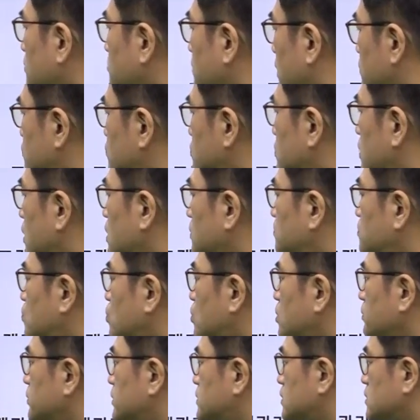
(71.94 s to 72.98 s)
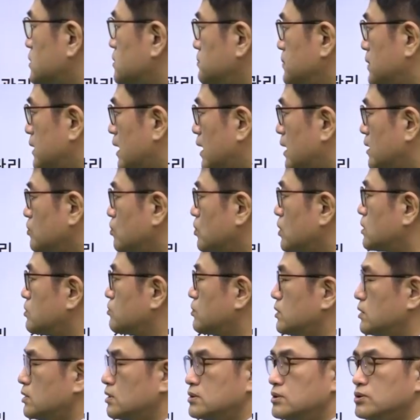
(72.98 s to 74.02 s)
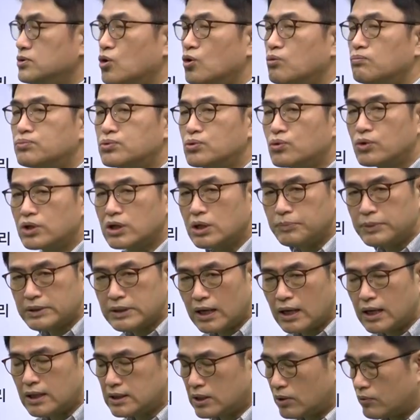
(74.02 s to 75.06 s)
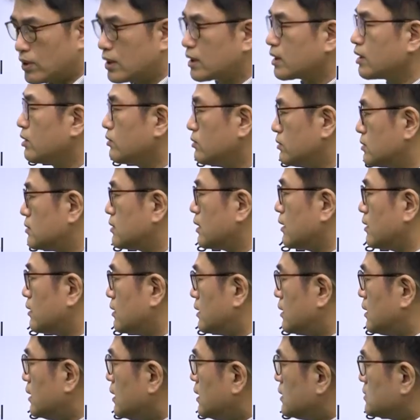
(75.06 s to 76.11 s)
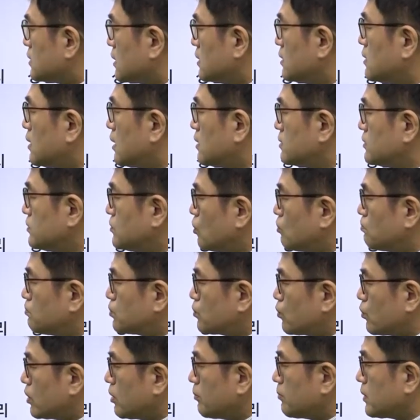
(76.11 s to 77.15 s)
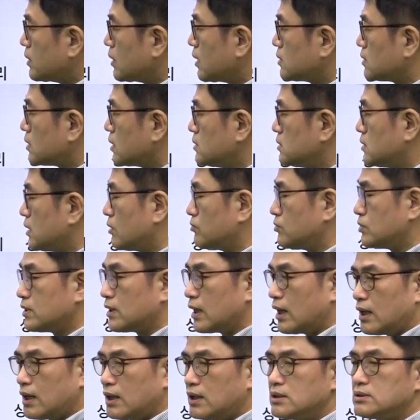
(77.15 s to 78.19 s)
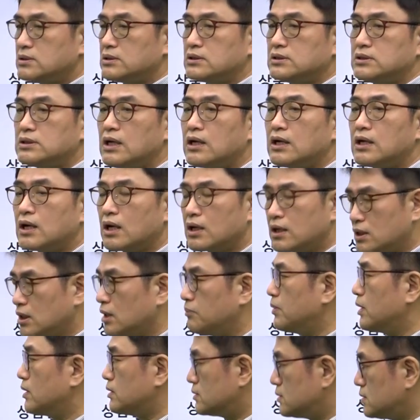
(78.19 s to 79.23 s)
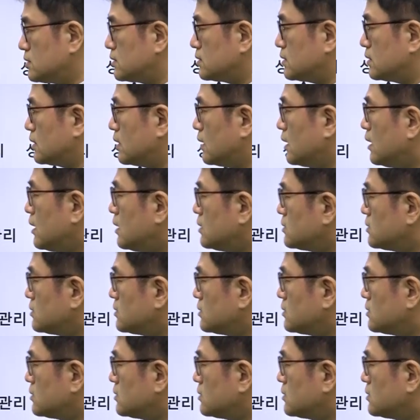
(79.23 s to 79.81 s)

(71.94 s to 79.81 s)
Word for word: 매출 관리 프로그램이 있었습니다. 이걸 갖다 우리는 응용 프로그램이다라고 하겠는데요. 자, 이러한 응용 프로그램들을 갖다 가 이제 우리가 이제 실행을 하게 되면은